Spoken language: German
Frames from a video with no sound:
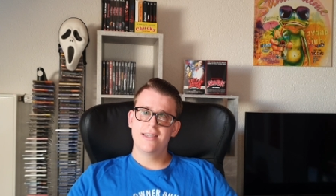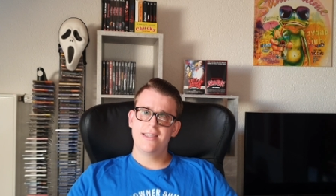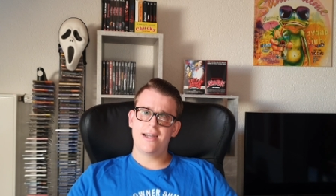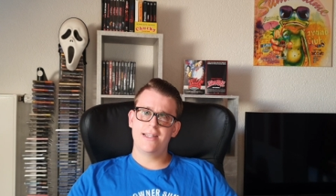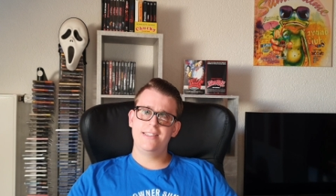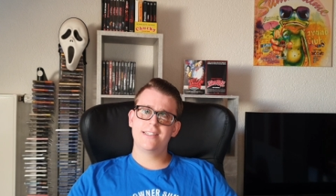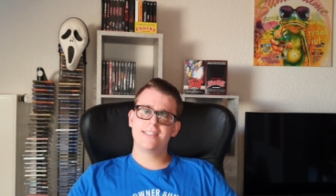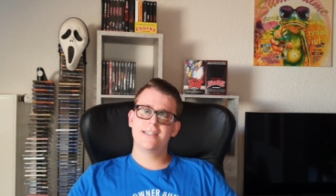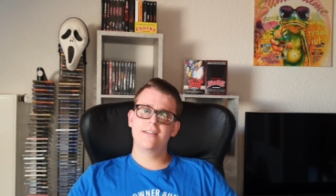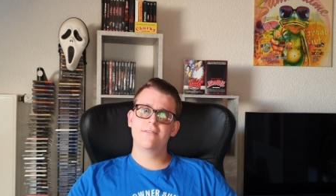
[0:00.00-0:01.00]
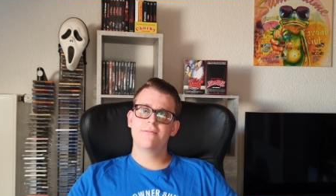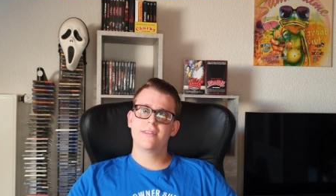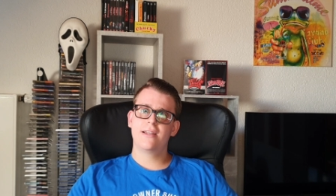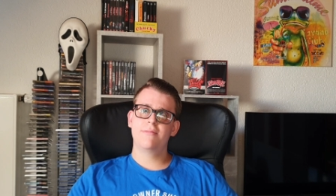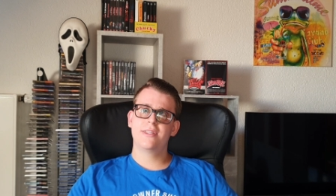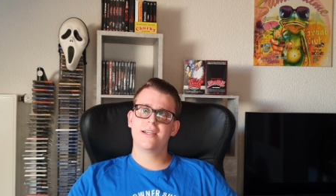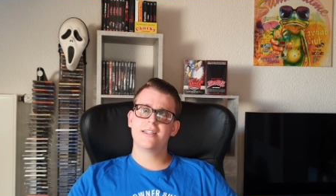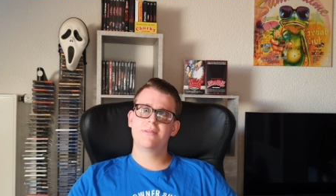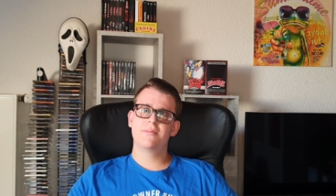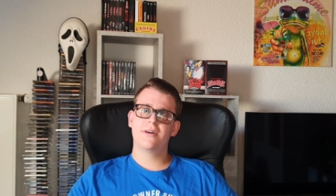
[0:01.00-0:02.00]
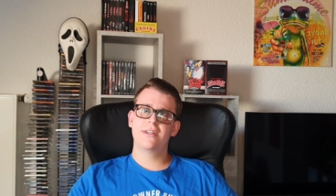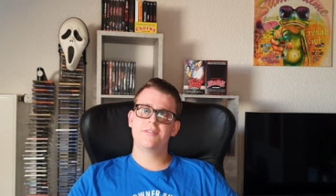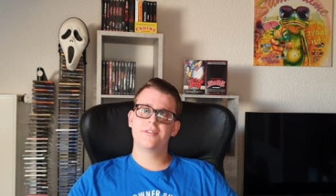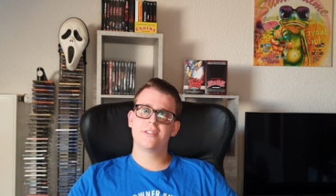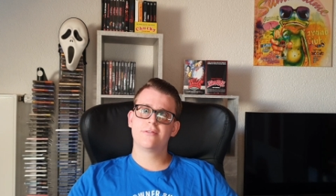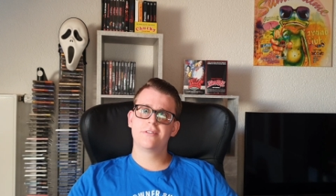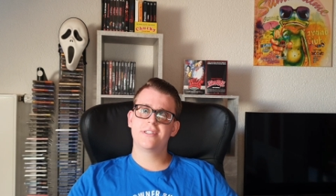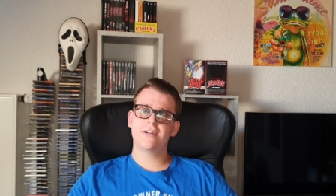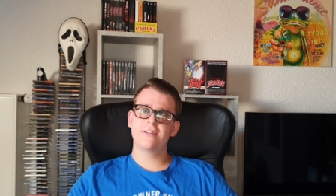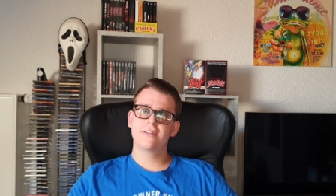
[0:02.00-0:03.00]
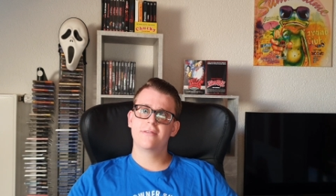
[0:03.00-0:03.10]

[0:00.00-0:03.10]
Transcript: Ja, an dieser Stelle, dann bedanke ich mich bei euch fürs Zuschauen.